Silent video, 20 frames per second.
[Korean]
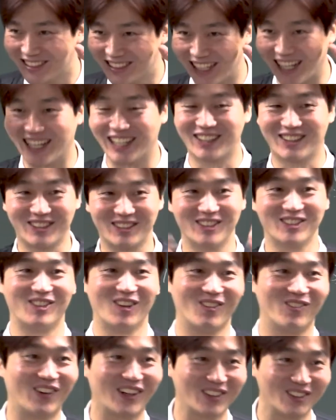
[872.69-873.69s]
IQ는
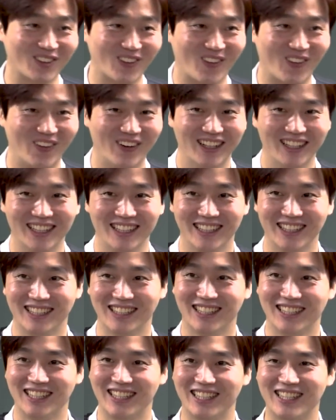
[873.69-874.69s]
높아도
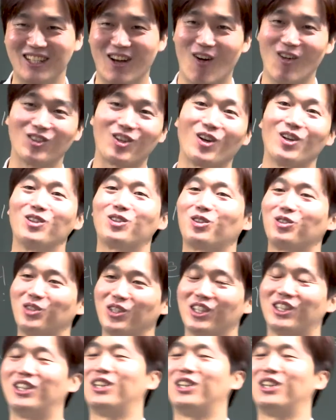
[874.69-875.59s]
이 영적인 수준이